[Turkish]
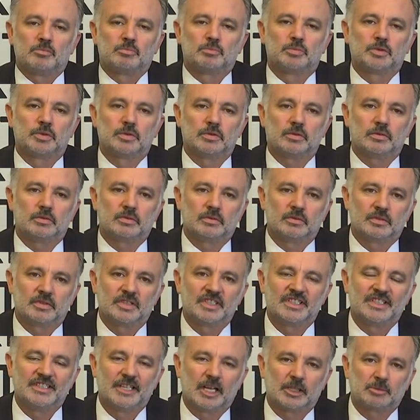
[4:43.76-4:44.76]
Bu
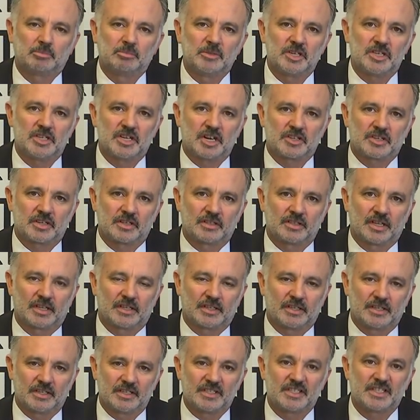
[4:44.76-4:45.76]
70
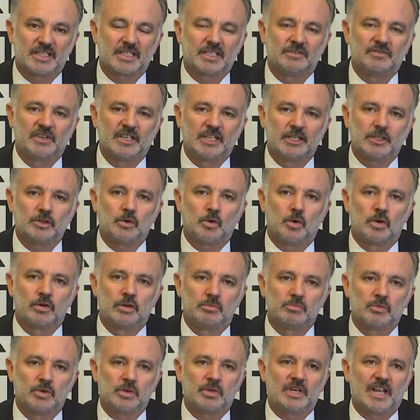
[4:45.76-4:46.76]
yaşındaki sivilin
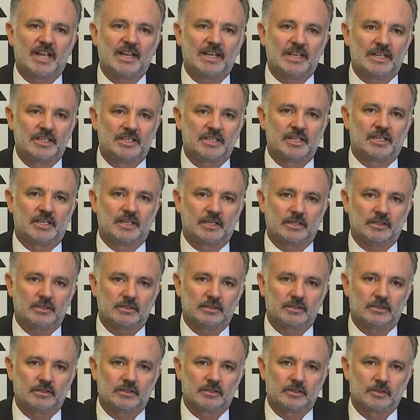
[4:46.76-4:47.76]
ölümüyle ilgili,
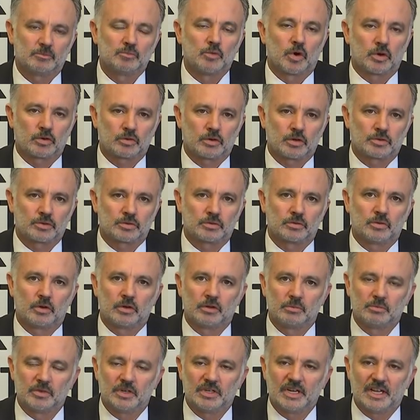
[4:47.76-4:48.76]
Morkoç'un
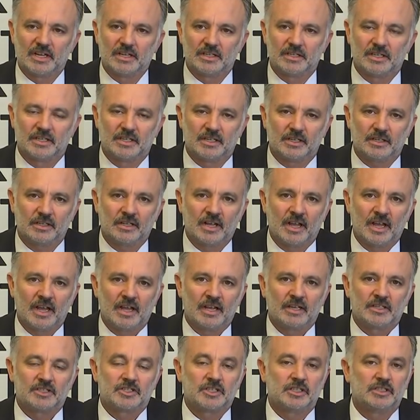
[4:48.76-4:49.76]
ölümüyle ilgili
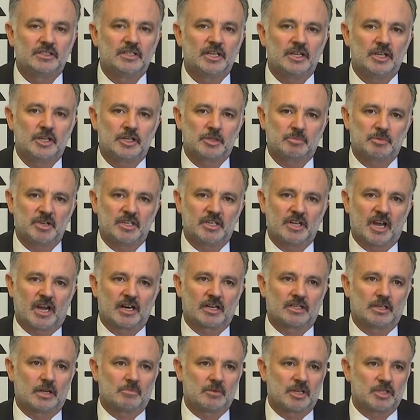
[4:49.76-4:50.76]
ciddi hiçbir
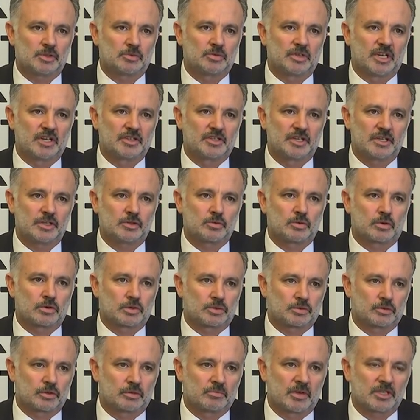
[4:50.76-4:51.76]
yargılama süreci,
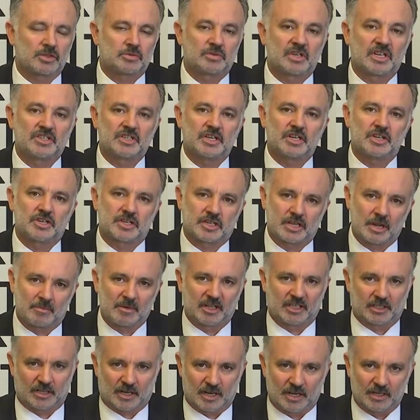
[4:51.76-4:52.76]
soruşturma süreci
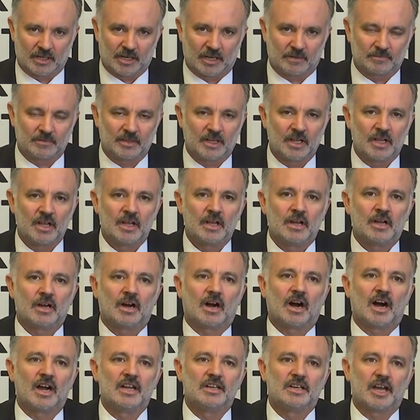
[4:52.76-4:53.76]
işlemedi hala.
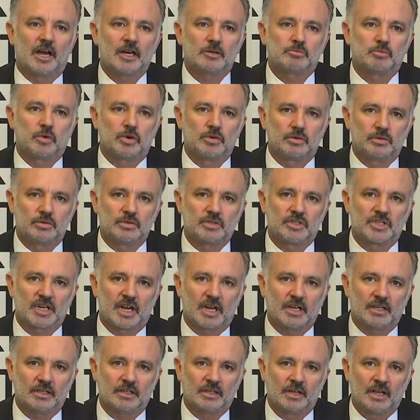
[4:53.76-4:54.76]
Aylar
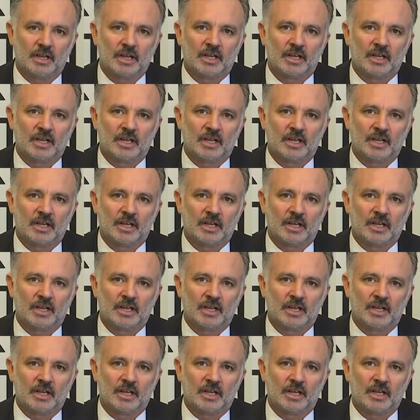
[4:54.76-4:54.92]
boyunca